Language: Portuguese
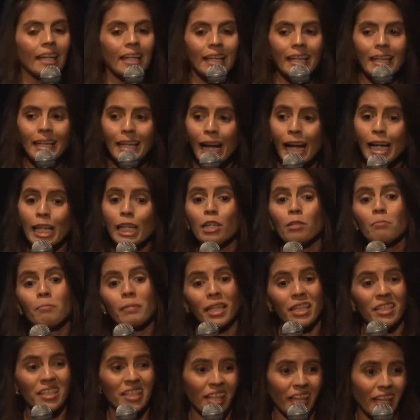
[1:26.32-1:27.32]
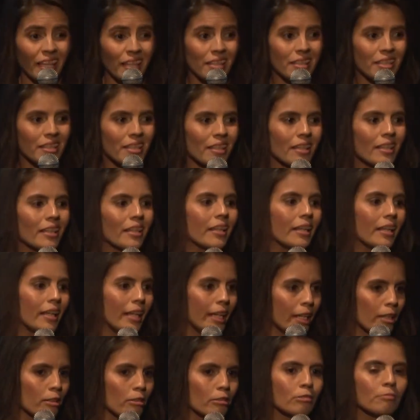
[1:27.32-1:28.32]
E aí, minha gente,
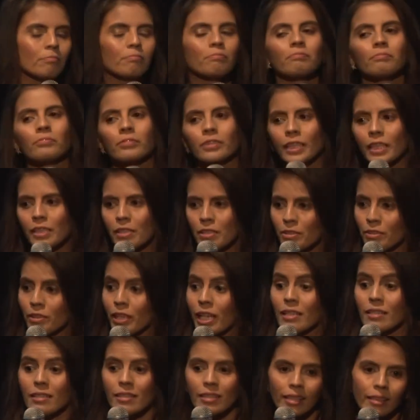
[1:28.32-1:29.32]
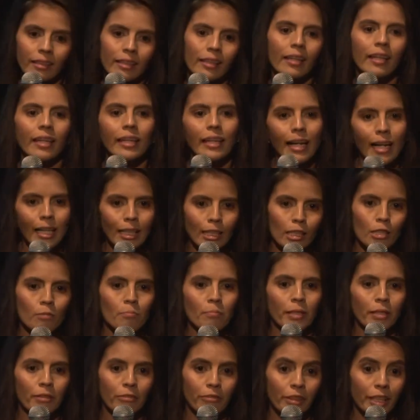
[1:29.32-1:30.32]
eu que sou nascida e criada na
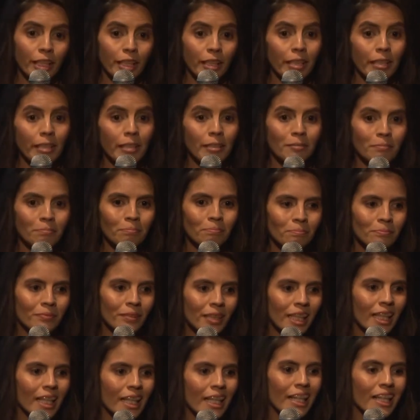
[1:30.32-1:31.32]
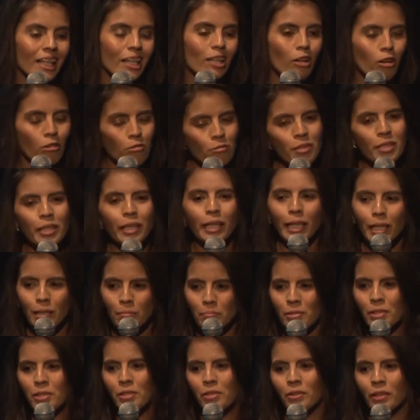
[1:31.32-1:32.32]
periferia,
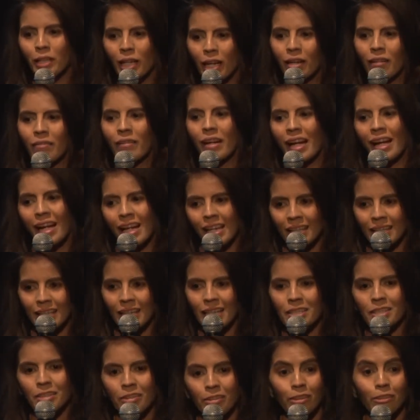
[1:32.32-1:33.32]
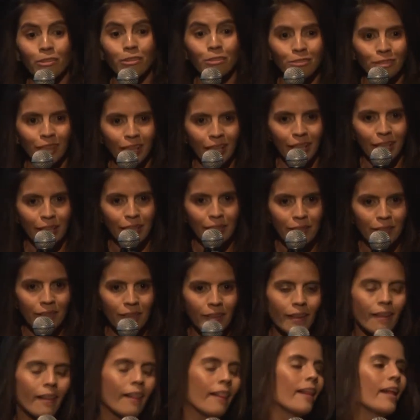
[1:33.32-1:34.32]
consegui me chocar com a realidade que eu encontrei.
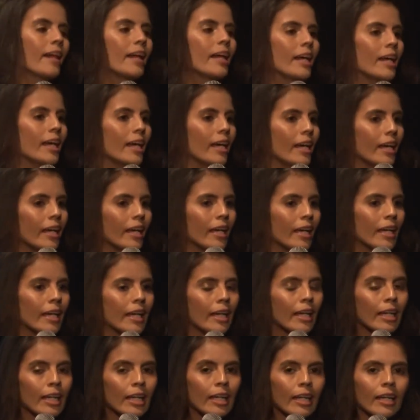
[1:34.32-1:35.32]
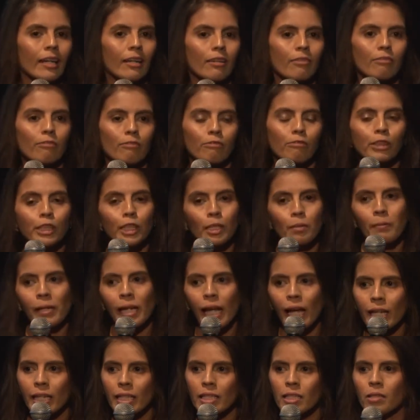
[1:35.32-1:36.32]
É, fui
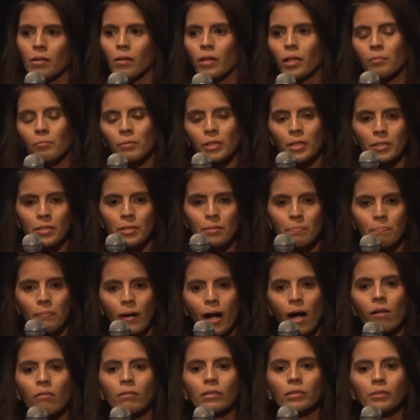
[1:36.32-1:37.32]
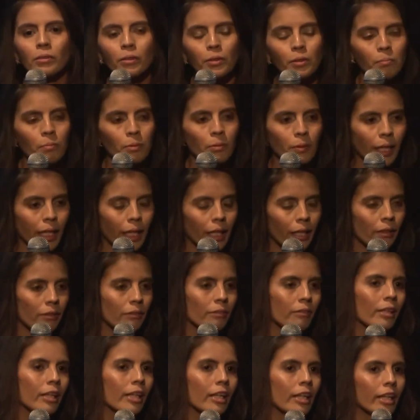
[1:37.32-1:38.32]
trabalhar na Escola Municipal Antônio
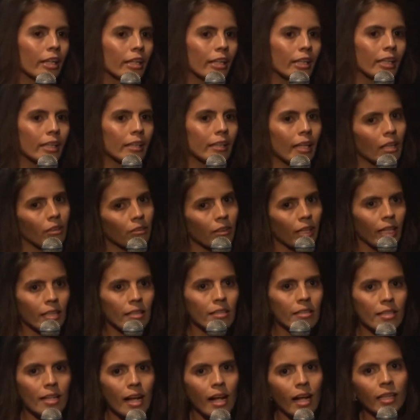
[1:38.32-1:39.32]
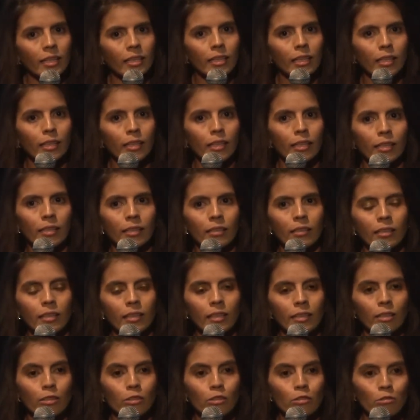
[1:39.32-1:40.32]
Bueno, que está localizada
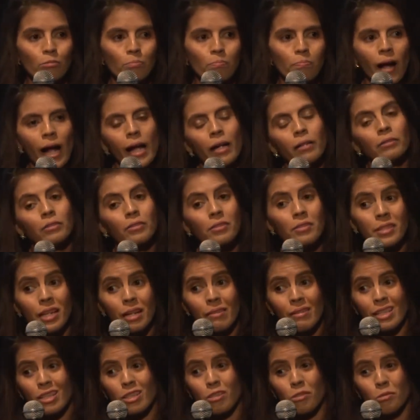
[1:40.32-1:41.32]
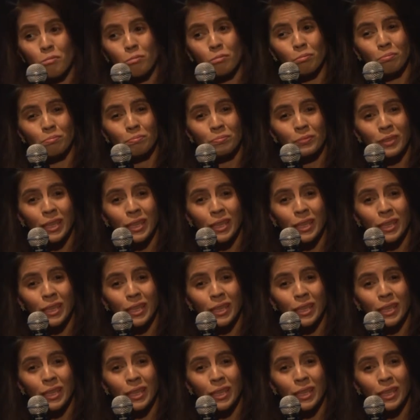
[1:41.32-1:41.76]
no bairro do Céu Azul,